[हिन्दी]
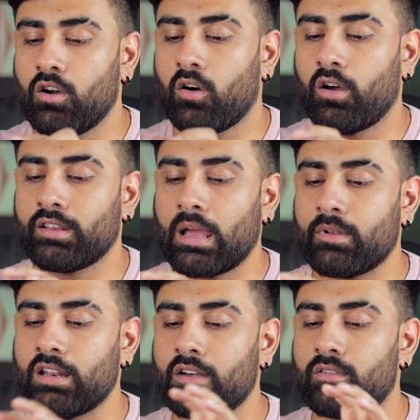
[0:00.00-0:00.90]
और यहाँ पे
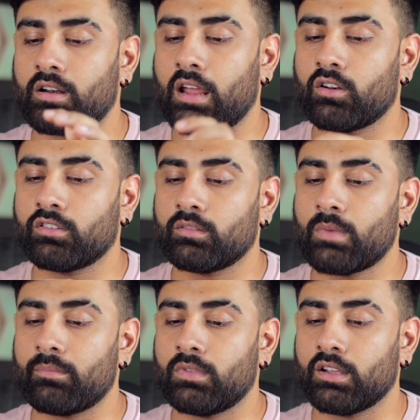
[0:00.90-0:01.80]
नेटवर्क डायग्नोसिस में
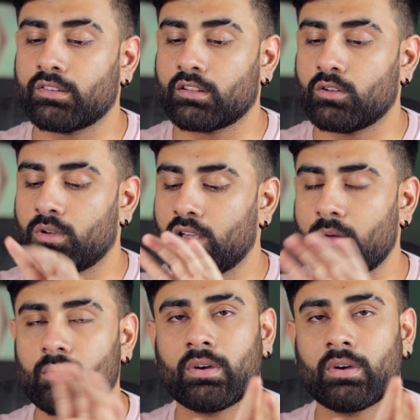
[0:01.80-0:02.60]
आप देख सकते हो कि यहाँ पे